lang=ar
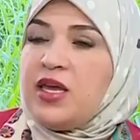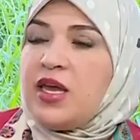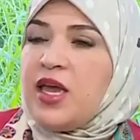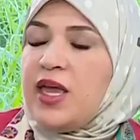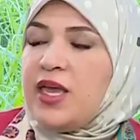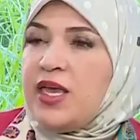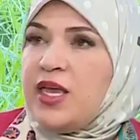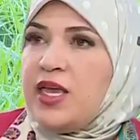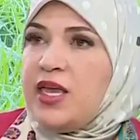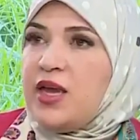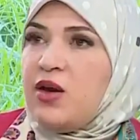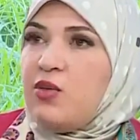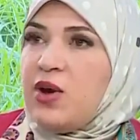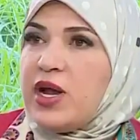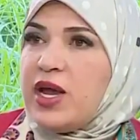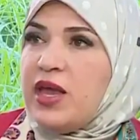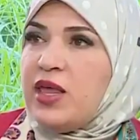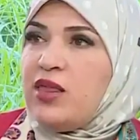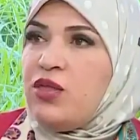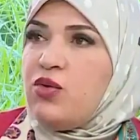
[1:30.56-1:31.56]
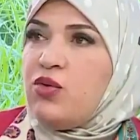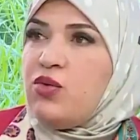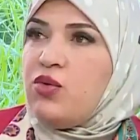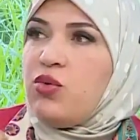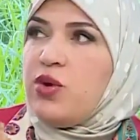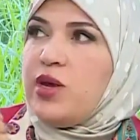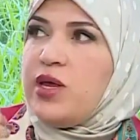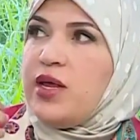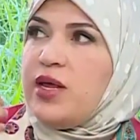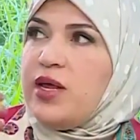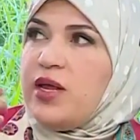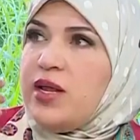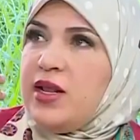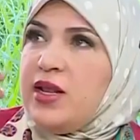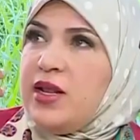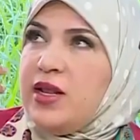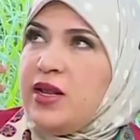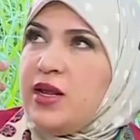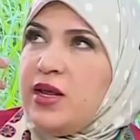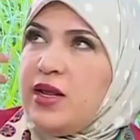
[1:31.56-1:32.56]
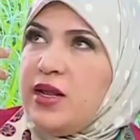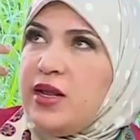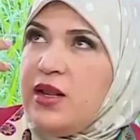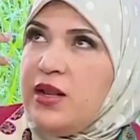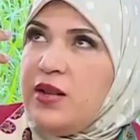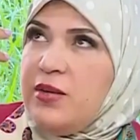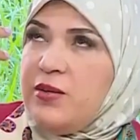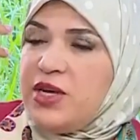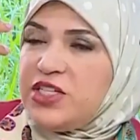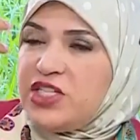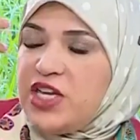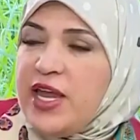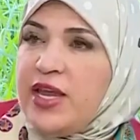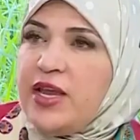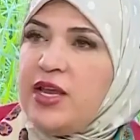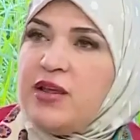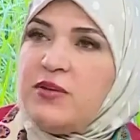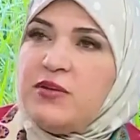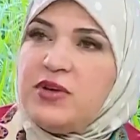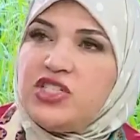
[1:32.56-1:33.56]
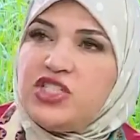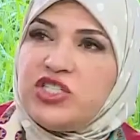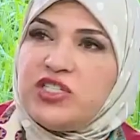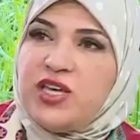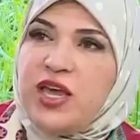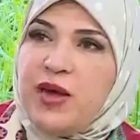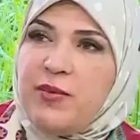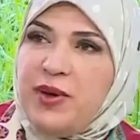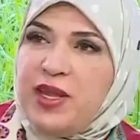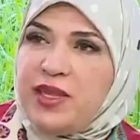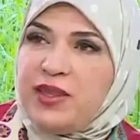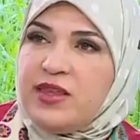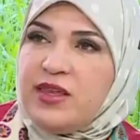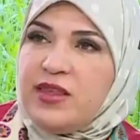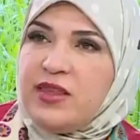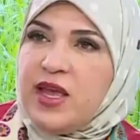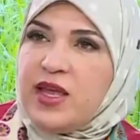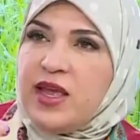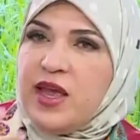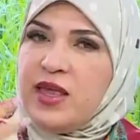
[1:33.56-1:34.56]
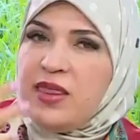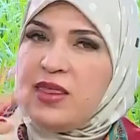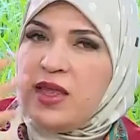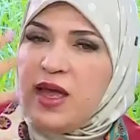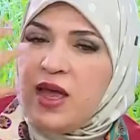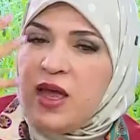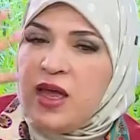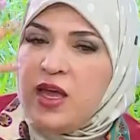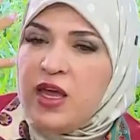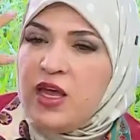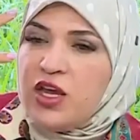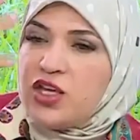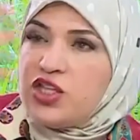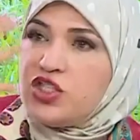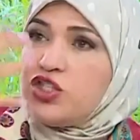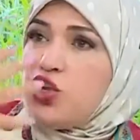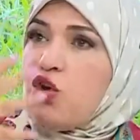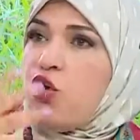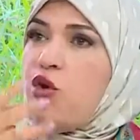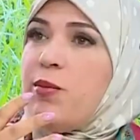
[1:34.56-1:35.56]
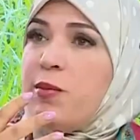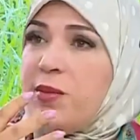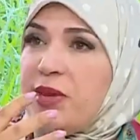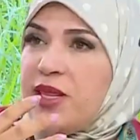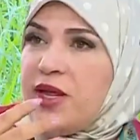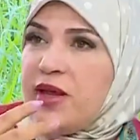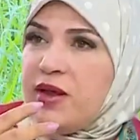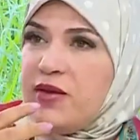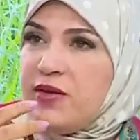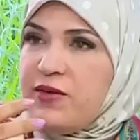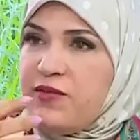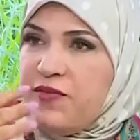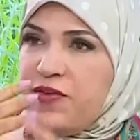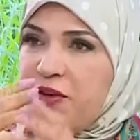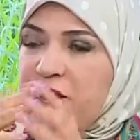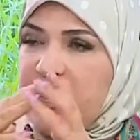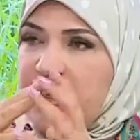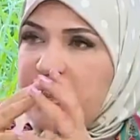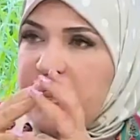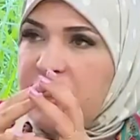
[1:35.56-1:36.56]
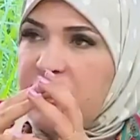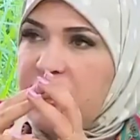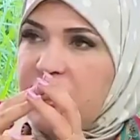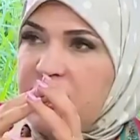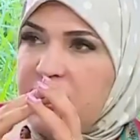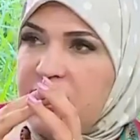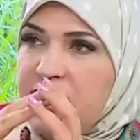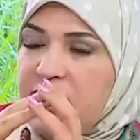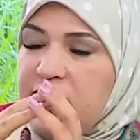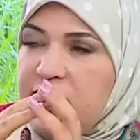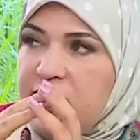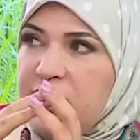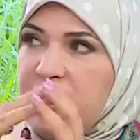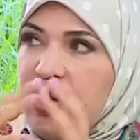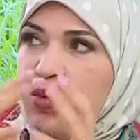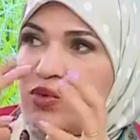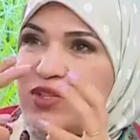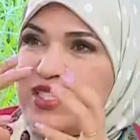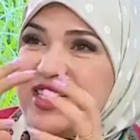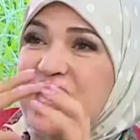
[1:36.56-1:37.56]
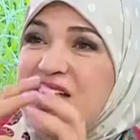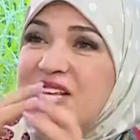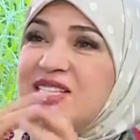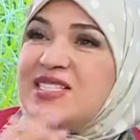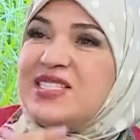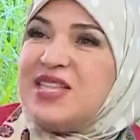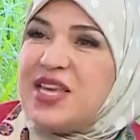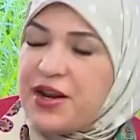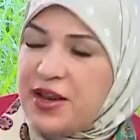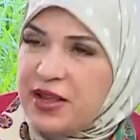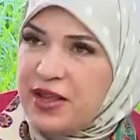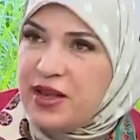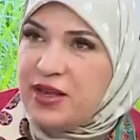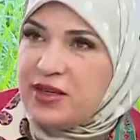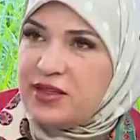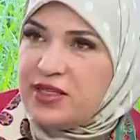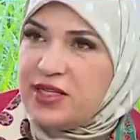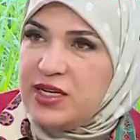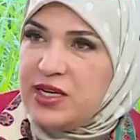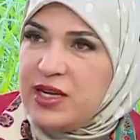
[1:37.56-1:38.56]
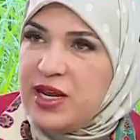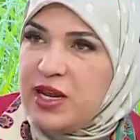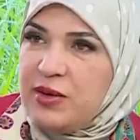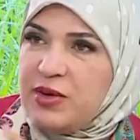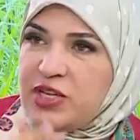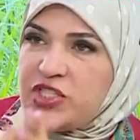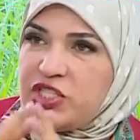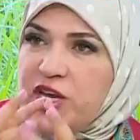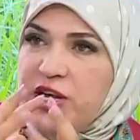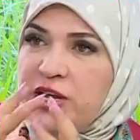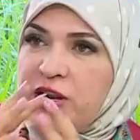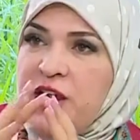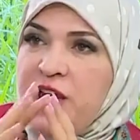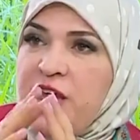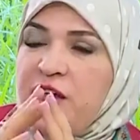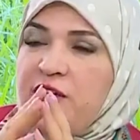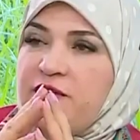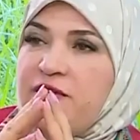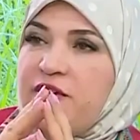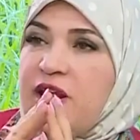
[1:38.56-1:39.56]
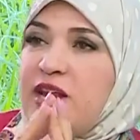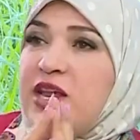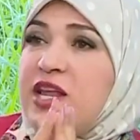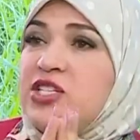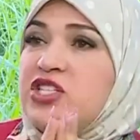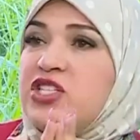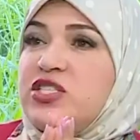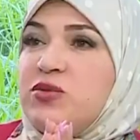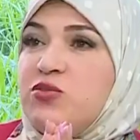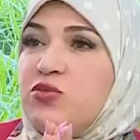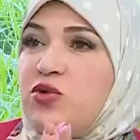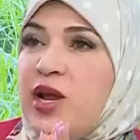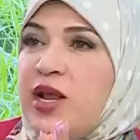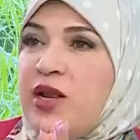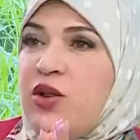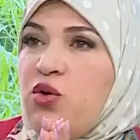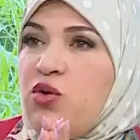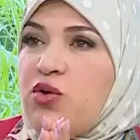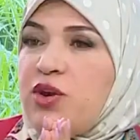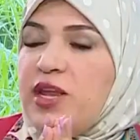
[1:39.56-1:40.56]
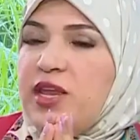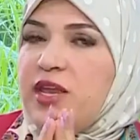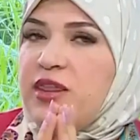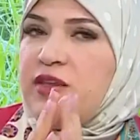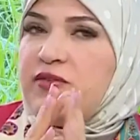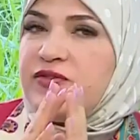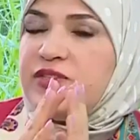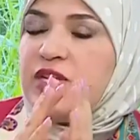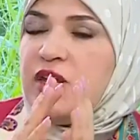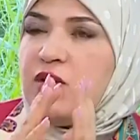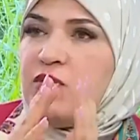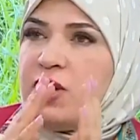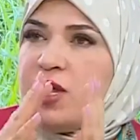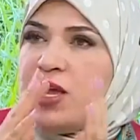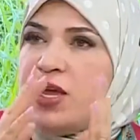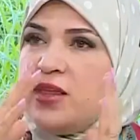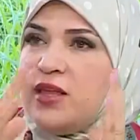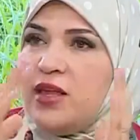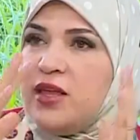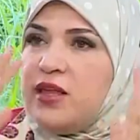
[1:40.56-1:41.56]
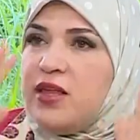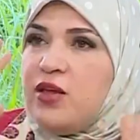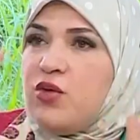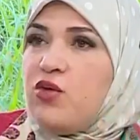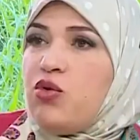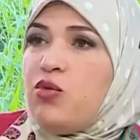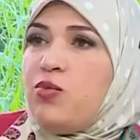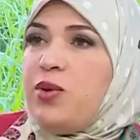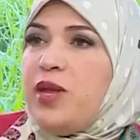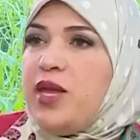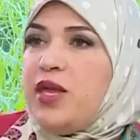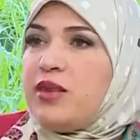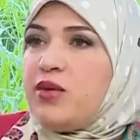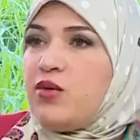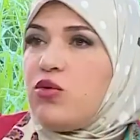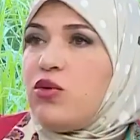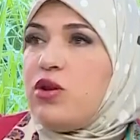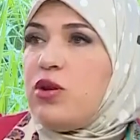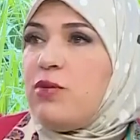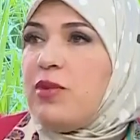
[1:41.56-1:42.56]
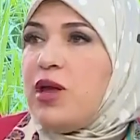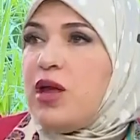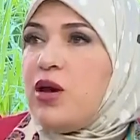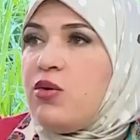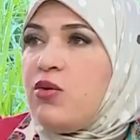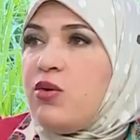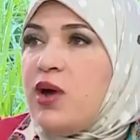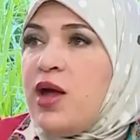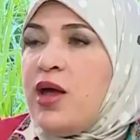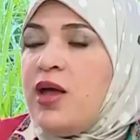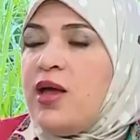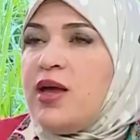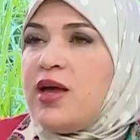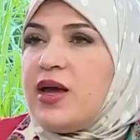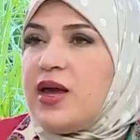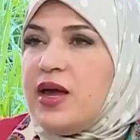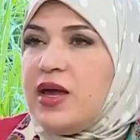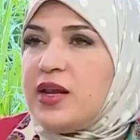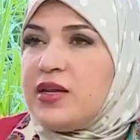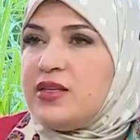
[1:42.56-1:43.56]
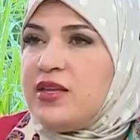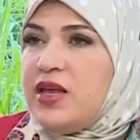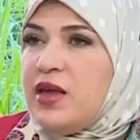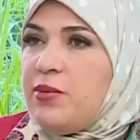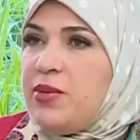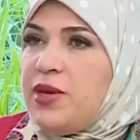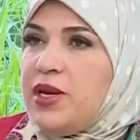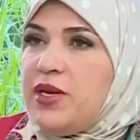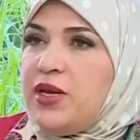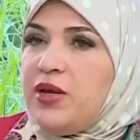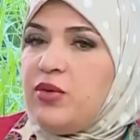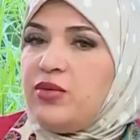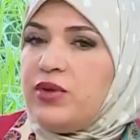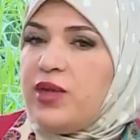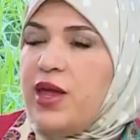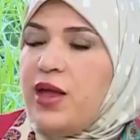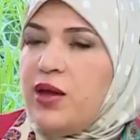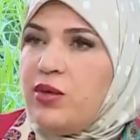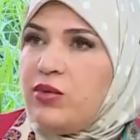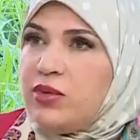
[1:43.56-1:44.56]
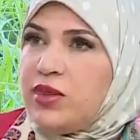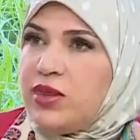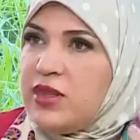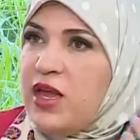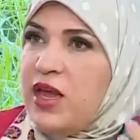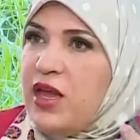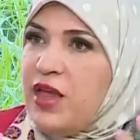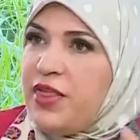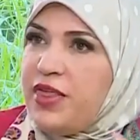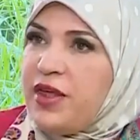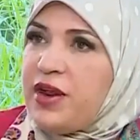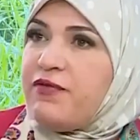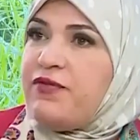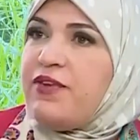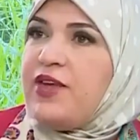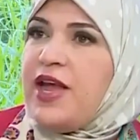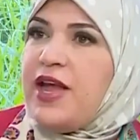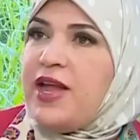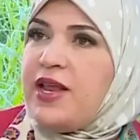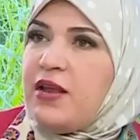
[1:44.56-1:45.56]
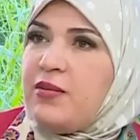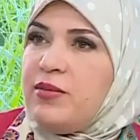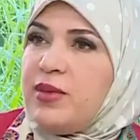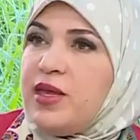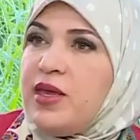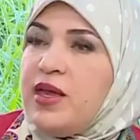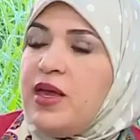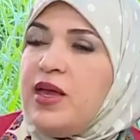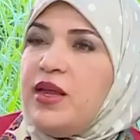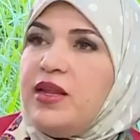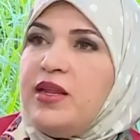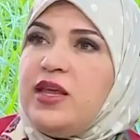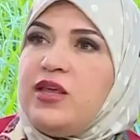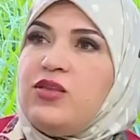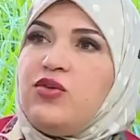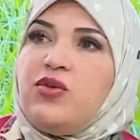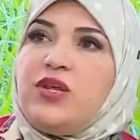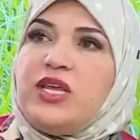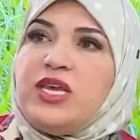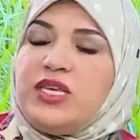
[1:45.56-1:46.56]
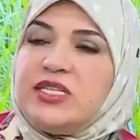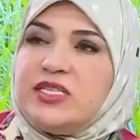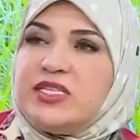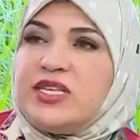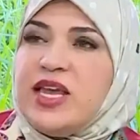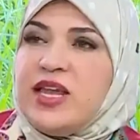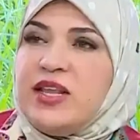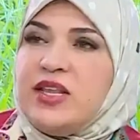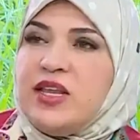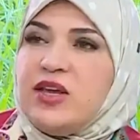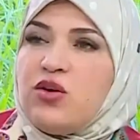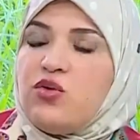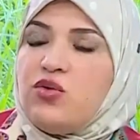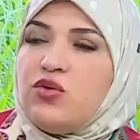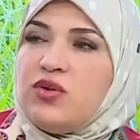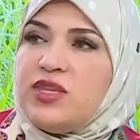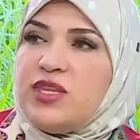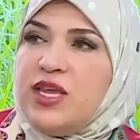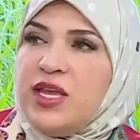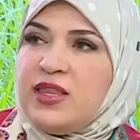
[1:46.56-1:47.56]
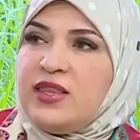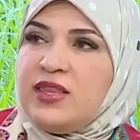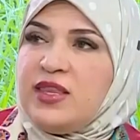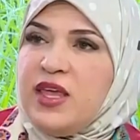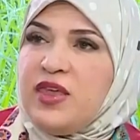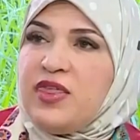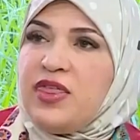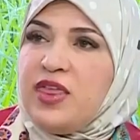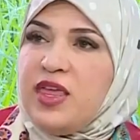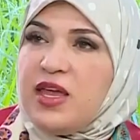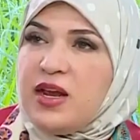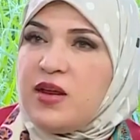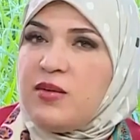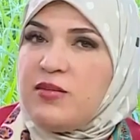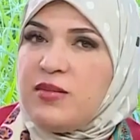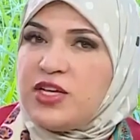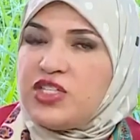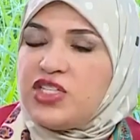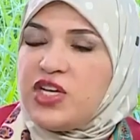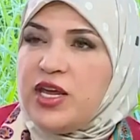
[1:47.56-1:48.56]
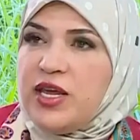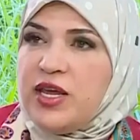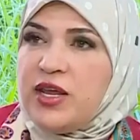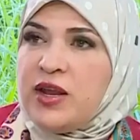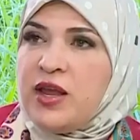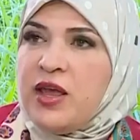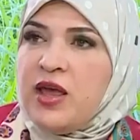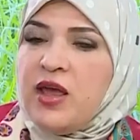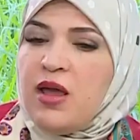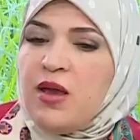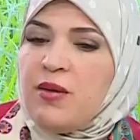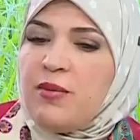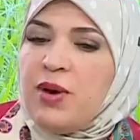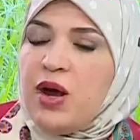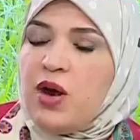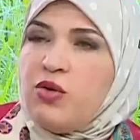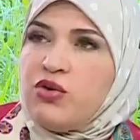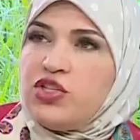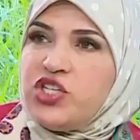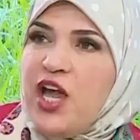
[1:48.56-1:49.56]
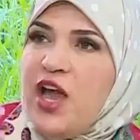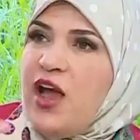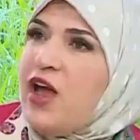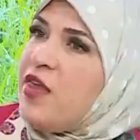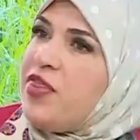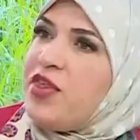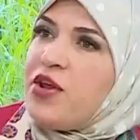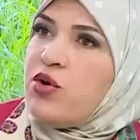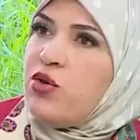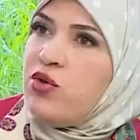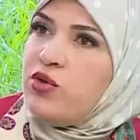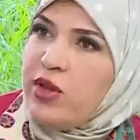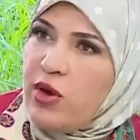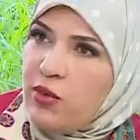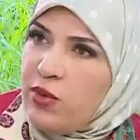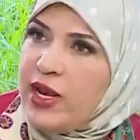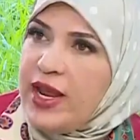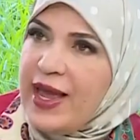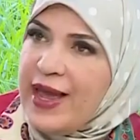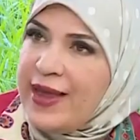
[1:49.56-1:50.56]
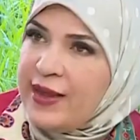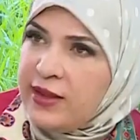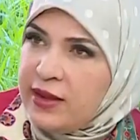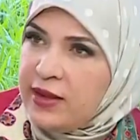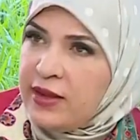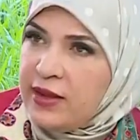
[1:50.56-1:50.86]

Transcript: هي وكانه آه، المشاعر اللي مش تابعتنا كانها تغمنا آه، او تاثرنا تلك المشاعر فلاش سموها الحريه النفسيه وكانني ابعد كل ما هو غير تابع لي ونعاود نحضر في عالمي لانه الانسان اللي يكون تحت تاثير المشاعر الجزائر ماهوش حاضر هنا والان